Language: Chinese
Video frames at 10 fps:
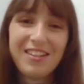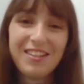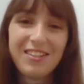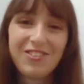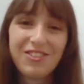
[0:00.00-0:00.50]

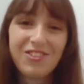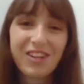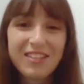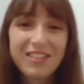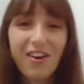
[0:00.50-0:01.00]
呃，所以是
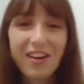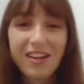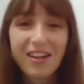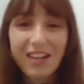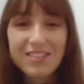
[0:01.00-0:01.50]
很小、很
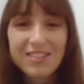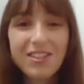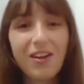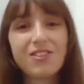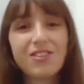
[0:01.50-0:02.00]
很
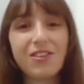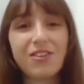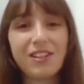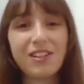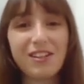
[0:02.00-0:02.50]
小、很小
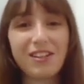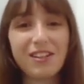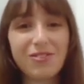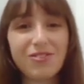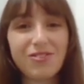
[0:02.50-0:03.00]
的一个
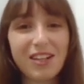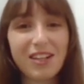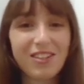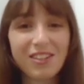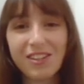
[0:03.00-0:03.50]
动作，
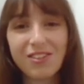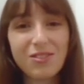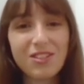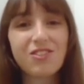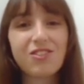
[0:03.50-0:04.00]
很小的一个
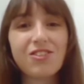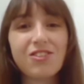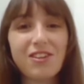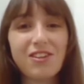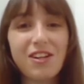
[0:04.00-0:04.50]
东西呢，
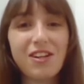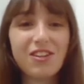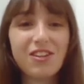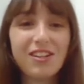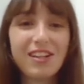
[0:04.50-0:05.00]
是让
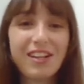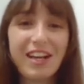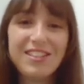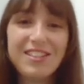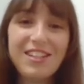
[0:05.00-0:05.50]
让一个人
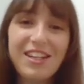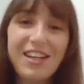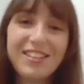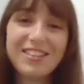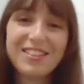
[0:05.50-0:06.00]
开心一
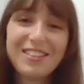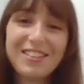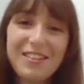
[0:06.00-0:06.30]
天。